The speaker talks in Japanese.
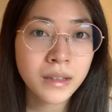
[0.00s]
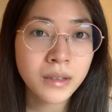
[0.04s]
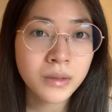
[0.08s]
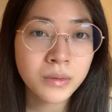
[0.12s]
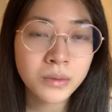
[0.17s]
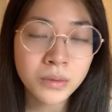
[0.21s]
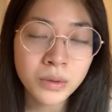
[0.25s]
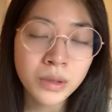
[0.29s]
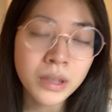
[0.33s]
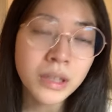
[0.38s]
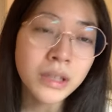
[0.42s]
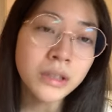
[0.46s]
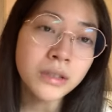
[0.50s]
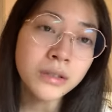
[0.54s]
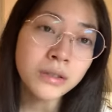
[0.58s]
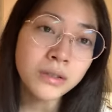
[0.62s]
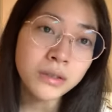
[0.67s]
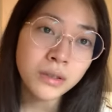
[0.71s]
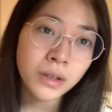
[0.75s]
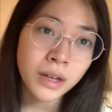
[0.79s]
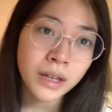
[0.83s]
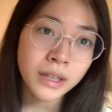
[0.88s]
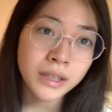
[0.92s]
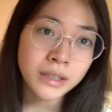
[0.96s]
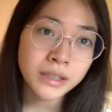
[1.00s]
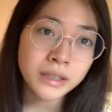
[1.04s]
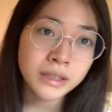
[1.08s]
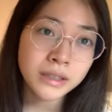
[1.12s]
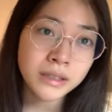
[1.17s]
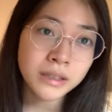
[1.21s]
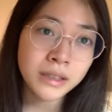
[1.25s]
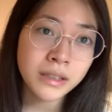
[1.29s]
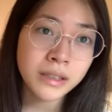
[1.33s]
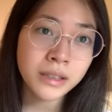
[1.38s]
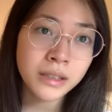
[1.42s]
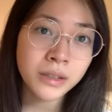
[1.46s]
とりあえずちょっと配信
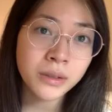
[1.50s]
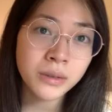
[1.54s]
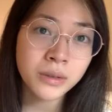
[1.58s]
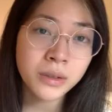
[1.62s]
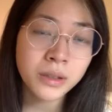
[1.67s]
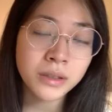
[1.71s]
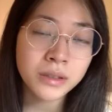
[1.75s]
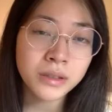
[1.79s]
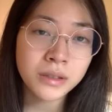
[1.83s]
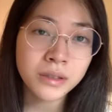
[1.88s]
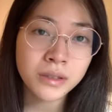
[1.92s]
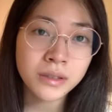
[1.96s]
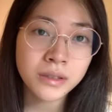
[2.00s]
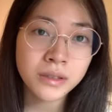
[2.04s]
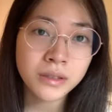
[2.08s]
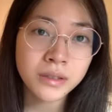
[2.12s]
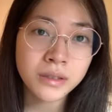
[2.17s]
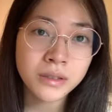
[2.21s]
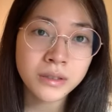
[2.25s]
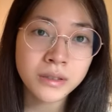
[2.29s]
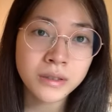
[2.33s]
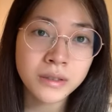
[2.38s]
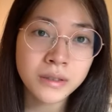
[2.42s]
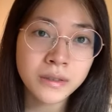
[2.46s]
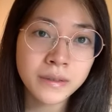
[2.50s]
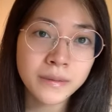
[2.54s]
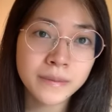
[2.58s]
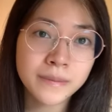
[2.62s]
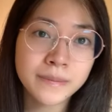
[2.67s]
できてよかったです